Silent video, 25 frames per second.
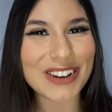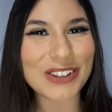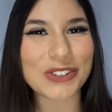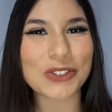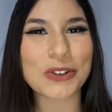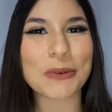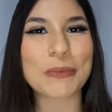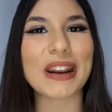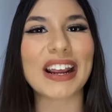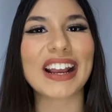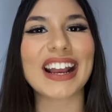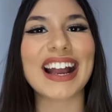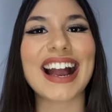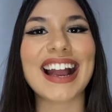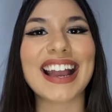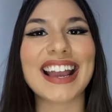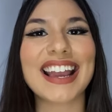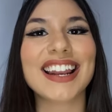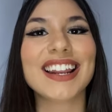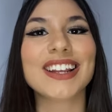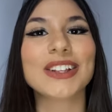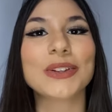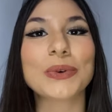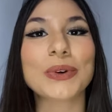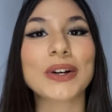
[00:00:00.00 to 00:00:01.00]
sobre a carreira
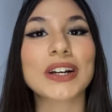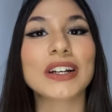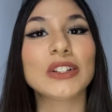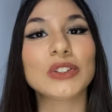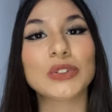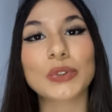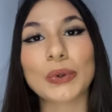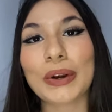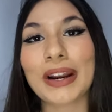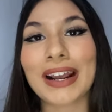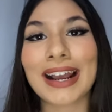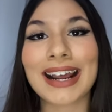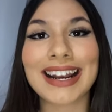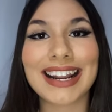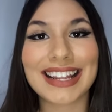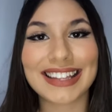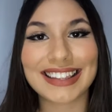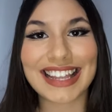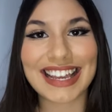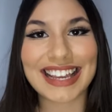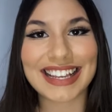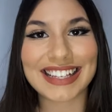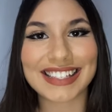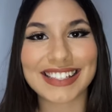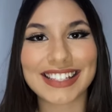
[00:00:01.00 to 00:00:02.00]
do cantor
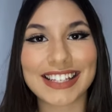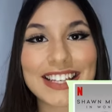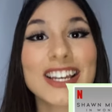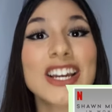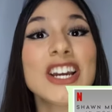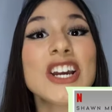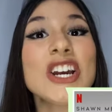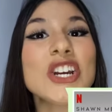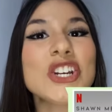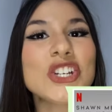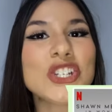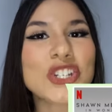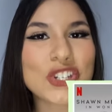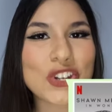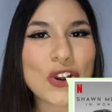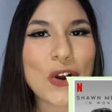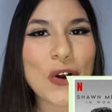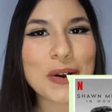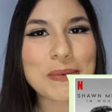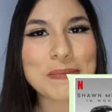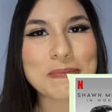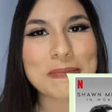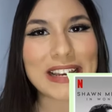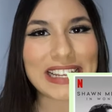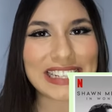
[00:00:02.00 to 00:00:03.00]
canadense Shawn
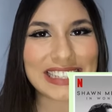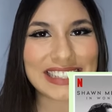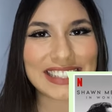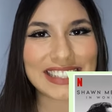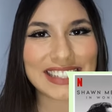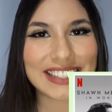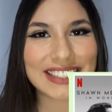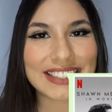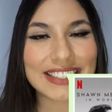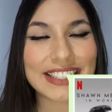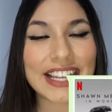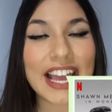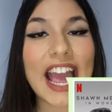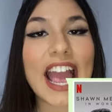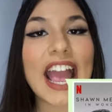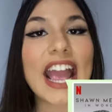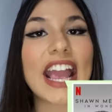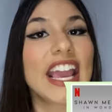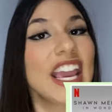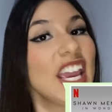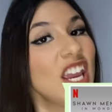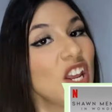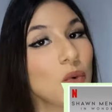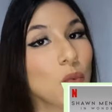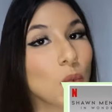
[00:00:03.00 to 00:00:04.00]
Mendes
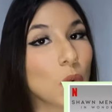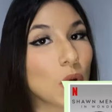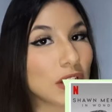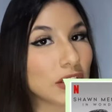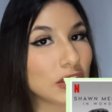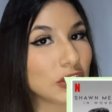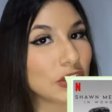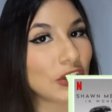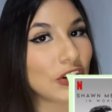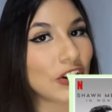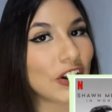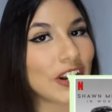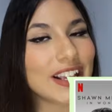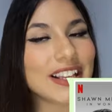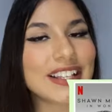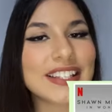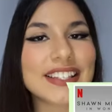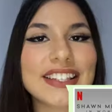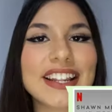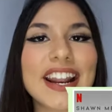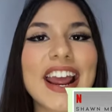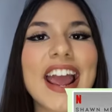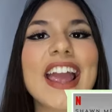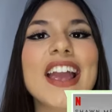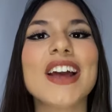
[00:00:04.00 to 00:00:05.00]
In Wonder
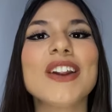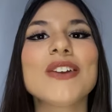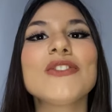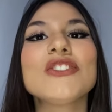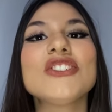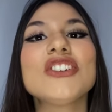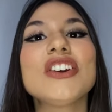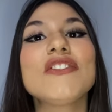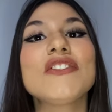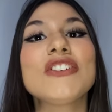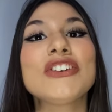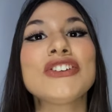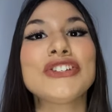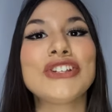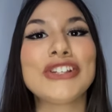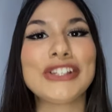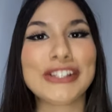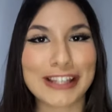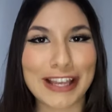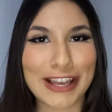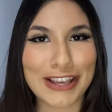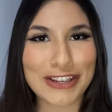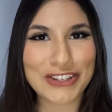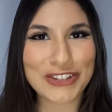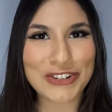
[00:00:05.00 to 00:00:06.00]
estreia no dia
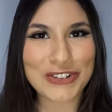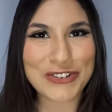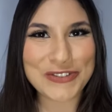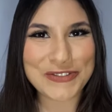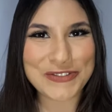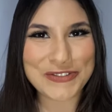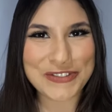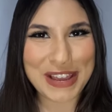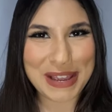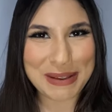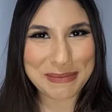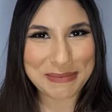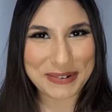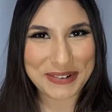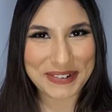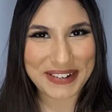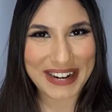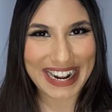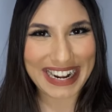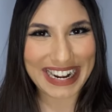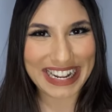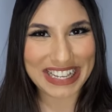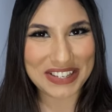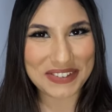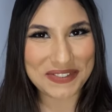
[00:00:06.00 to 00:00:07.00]
26 de novembro na
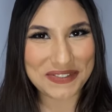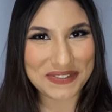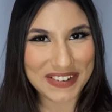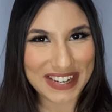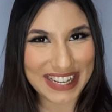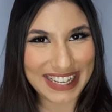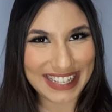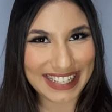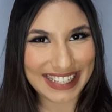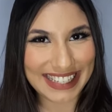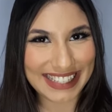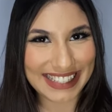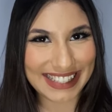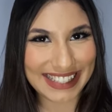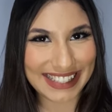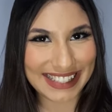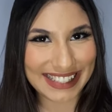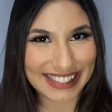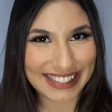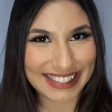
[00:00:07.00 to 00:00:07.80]
Netflix.